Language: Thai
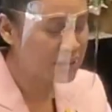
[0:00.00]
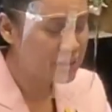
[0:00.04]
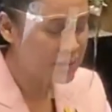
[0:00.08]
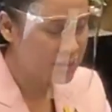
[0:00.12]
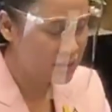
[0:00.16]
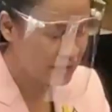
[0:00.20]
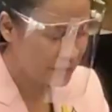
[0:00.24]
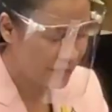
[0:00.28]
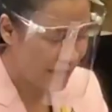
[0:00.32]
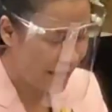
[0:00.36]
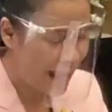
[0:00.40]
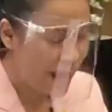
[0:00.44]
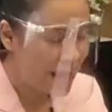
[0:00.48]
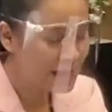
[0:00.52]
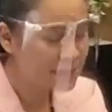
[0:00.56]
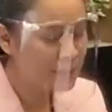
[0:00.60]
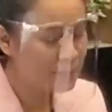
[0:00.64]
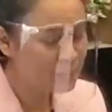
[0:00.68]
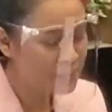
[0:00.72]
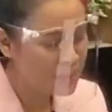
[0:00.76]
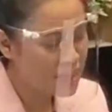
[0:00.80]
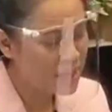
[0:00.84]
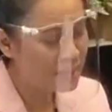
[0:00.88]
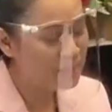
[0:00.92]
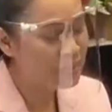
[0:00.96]
คืนค่าธรร
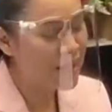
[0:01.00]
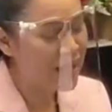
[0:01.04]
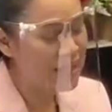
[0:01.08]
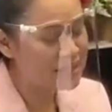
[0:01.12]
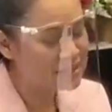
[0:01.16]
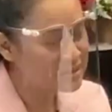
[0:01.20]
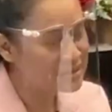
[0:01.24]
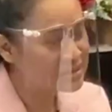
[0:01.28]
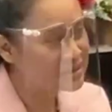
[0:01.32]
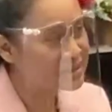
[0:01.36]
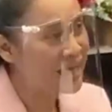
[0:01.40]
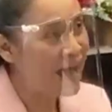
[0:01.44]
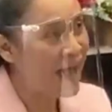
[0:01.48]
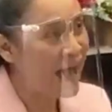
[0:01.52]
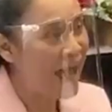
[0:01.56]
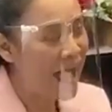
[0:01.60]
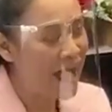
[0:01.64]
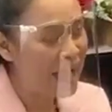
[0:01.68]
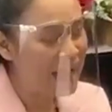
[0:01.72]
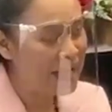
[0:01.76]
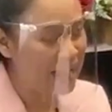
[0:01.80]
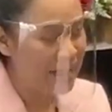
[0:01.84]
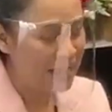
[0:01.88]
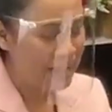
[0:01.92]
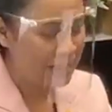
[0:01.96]
มเนียมการศึกษา
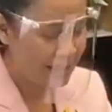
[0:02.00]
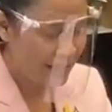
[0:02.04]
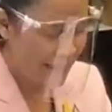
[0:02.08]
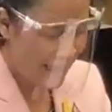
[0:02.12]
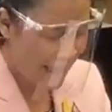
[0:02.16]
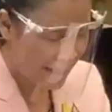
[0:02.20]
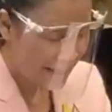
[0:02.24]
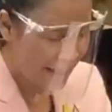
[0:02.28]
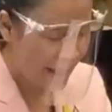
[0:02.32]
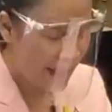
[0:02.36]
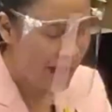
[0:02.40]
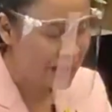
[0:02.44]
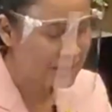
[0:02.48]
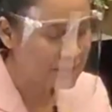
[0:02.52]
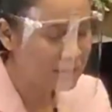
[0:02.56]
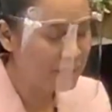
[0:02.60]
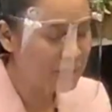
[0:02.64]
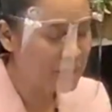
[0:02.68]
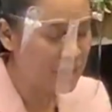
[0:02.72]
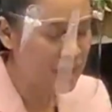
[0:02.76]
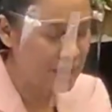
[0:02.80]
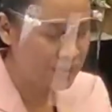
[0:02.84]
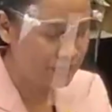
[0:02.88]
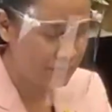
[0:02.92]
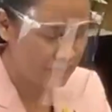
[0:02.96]
และค่าธรรม
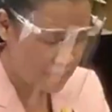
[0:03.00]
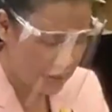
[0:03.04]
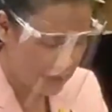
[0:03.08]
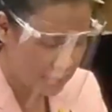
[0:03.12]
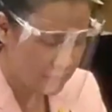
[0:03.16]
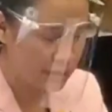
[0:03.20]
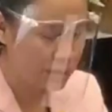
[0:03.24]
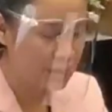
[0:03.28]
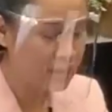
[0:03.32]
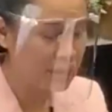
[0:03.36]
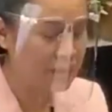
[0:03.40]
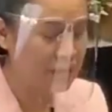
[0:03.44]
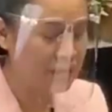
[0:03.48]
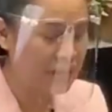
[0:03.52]
เนียมอื่น